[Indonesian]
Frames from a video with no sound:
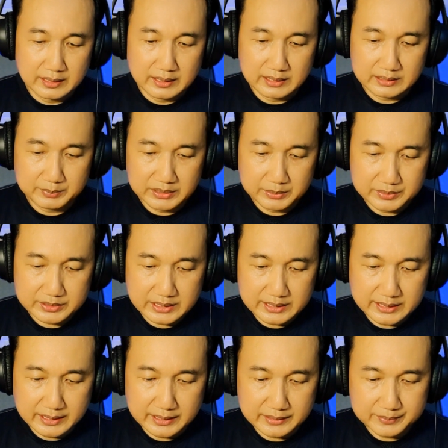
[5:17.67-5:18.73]
Nah teman-teman
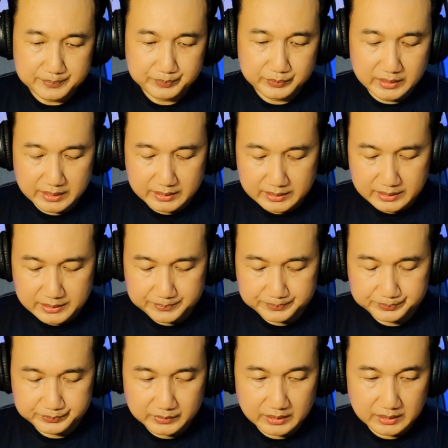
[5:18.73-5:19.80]
sekalian, jadi
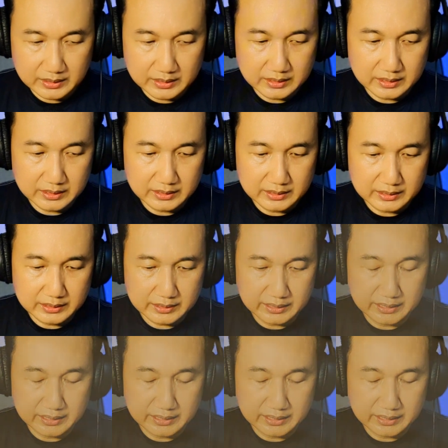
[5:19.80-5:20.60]
uh,